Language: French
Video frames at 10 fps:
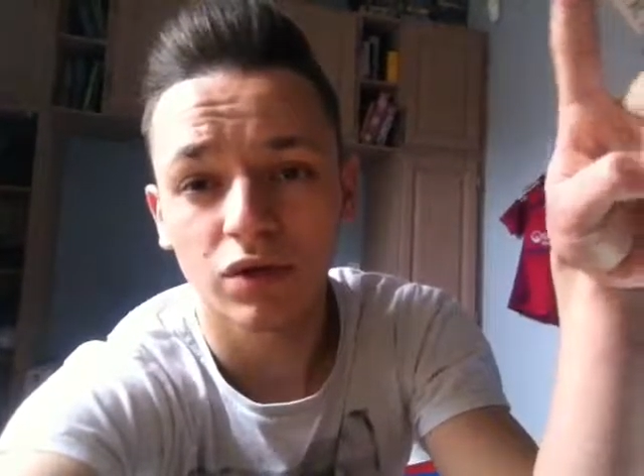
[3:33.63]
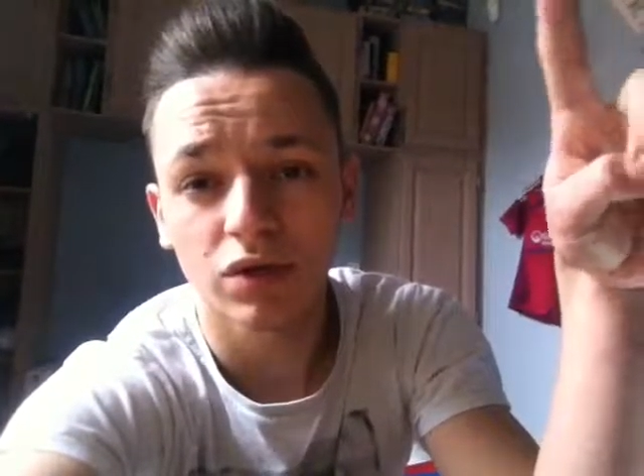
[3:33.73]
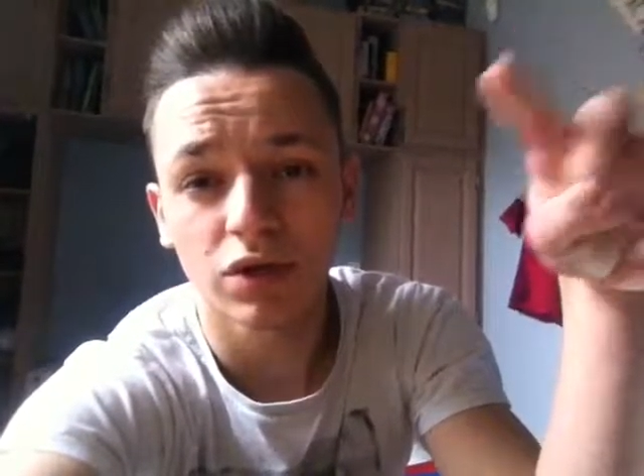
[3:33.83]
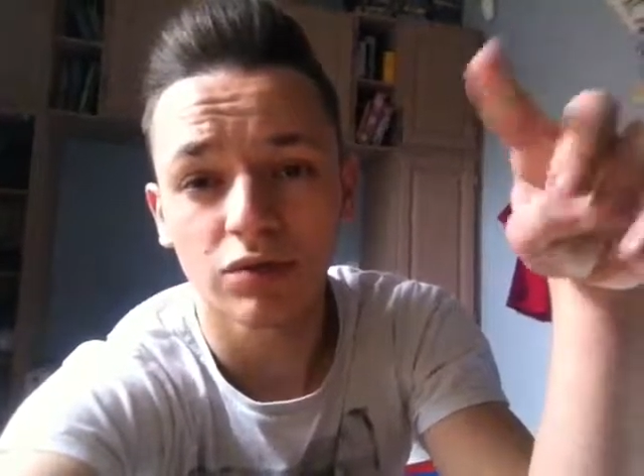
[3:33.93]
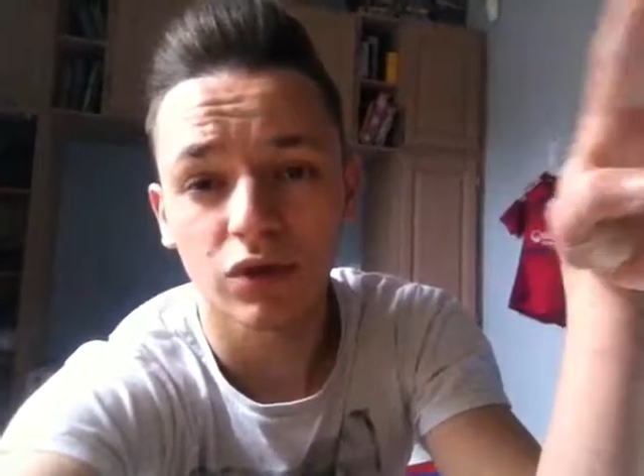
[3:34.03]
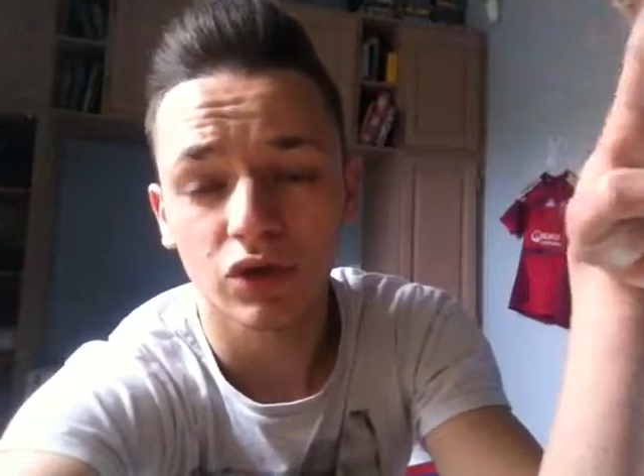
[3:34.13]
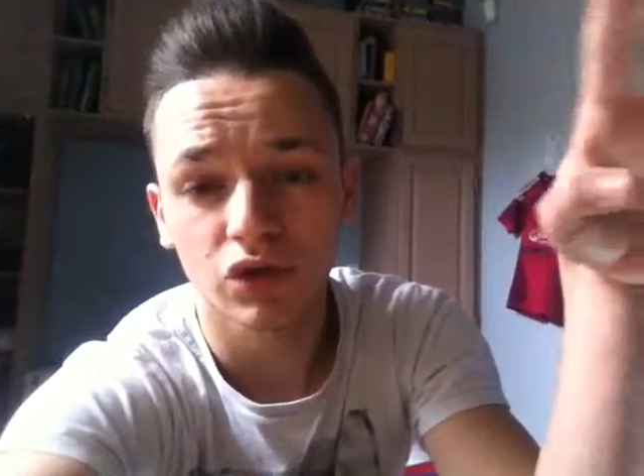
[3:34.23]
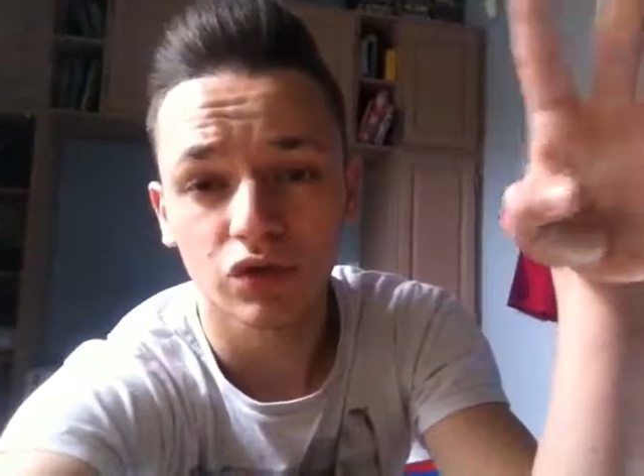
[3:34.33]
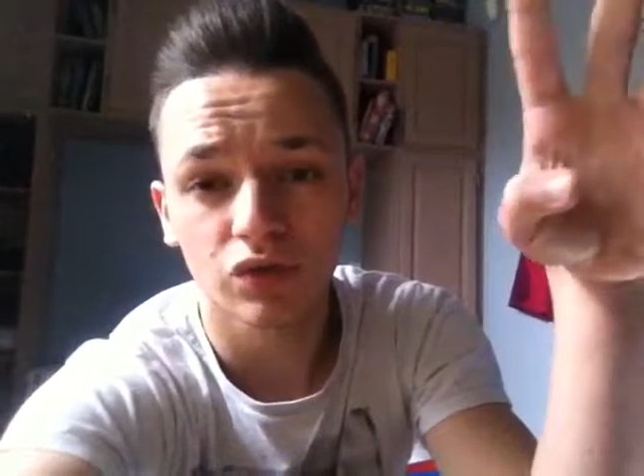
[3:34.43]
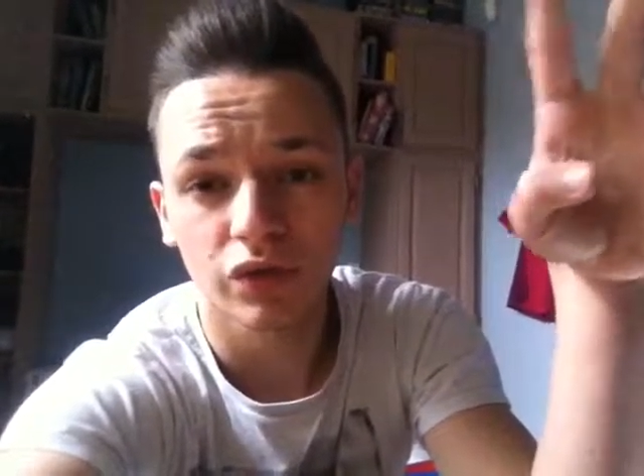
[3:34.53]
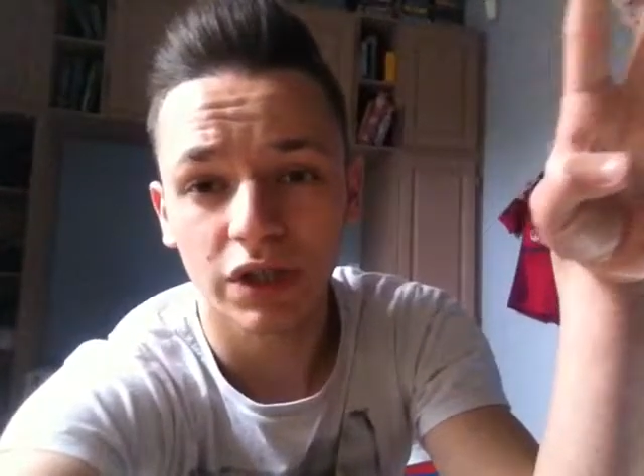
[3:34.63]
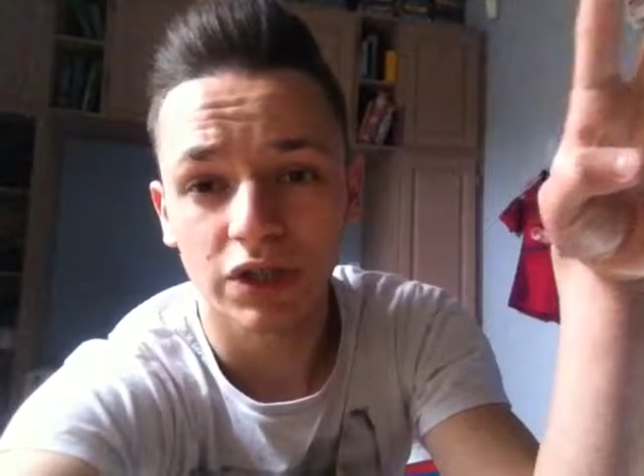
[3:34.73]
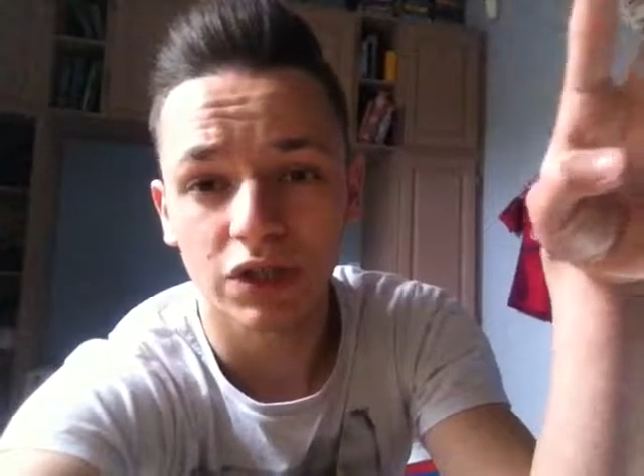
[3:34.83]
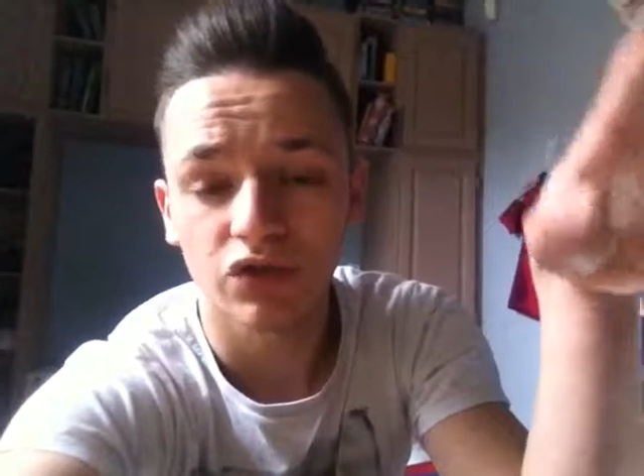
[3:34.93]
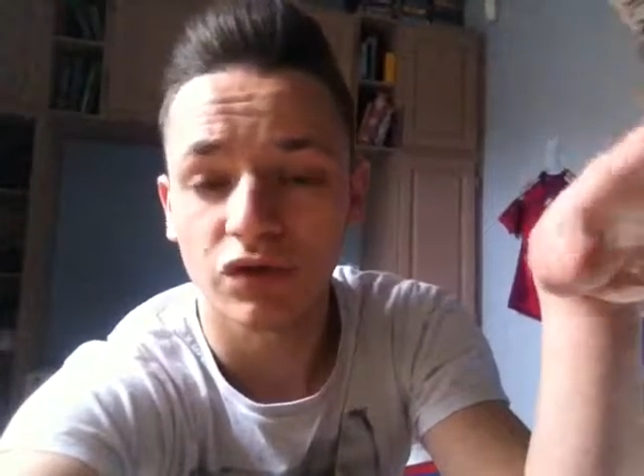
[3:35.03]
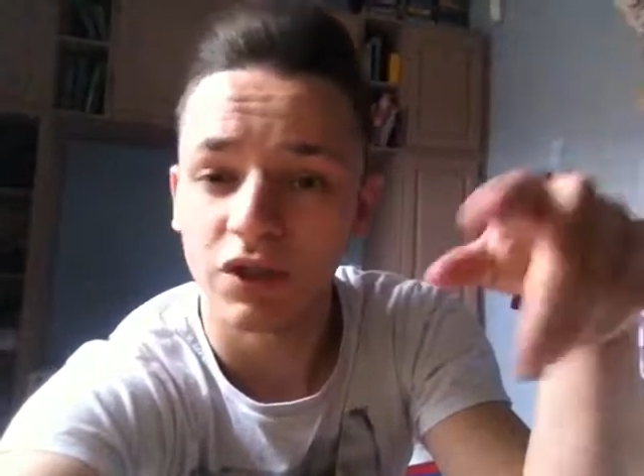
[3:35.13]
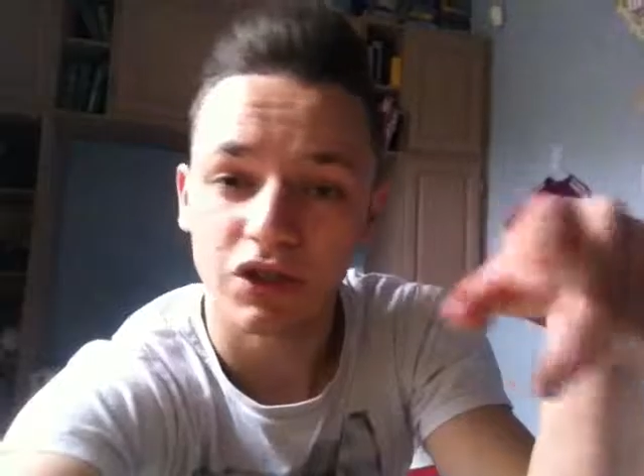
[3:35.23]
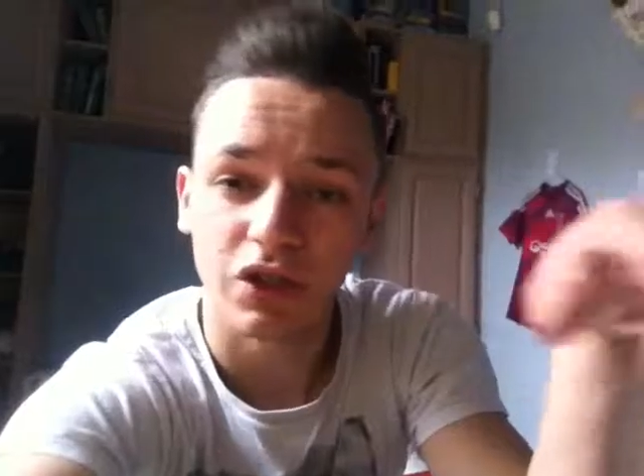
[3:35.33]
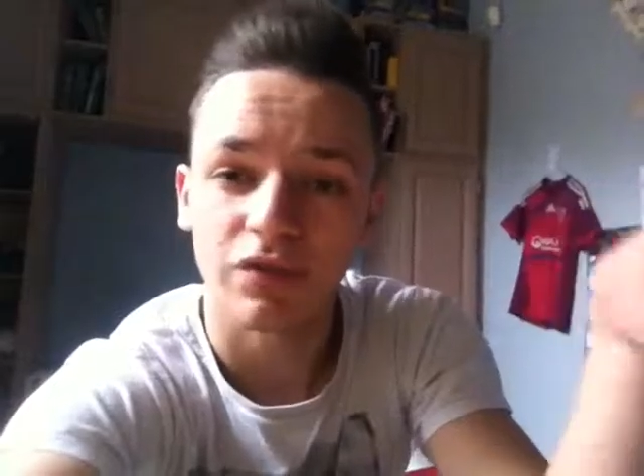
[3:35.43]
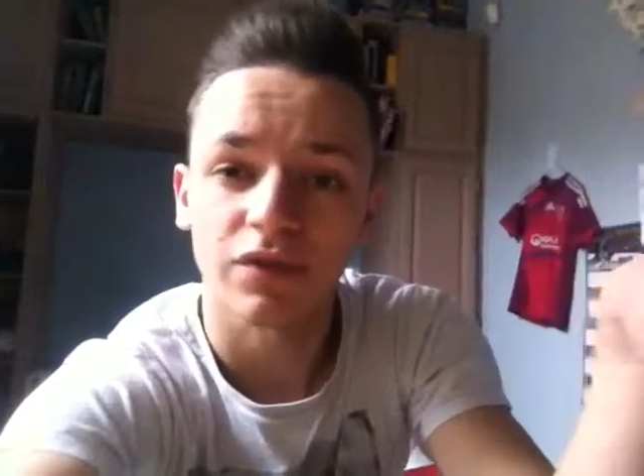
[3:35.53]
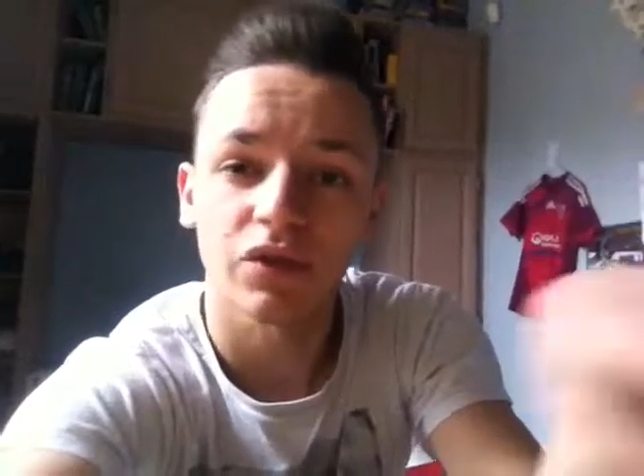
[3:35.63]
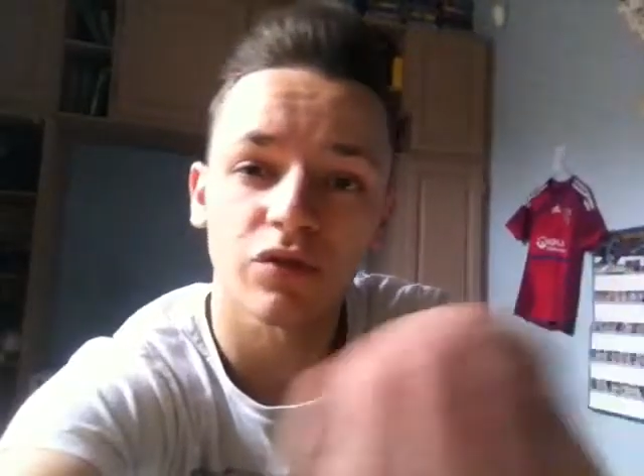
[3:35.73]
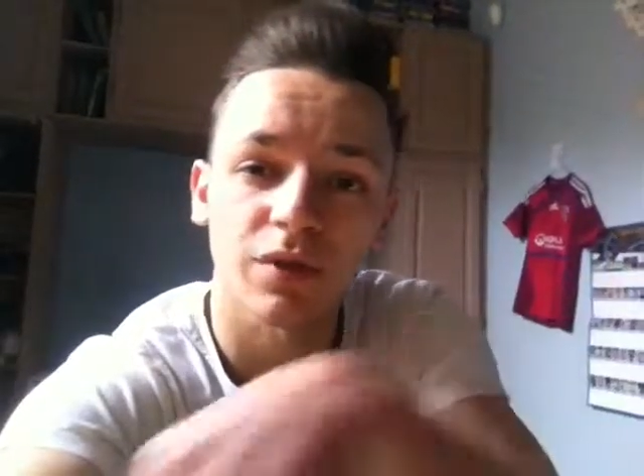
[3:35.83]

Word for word: dimanche ou lundi, je vais sortir une vidéo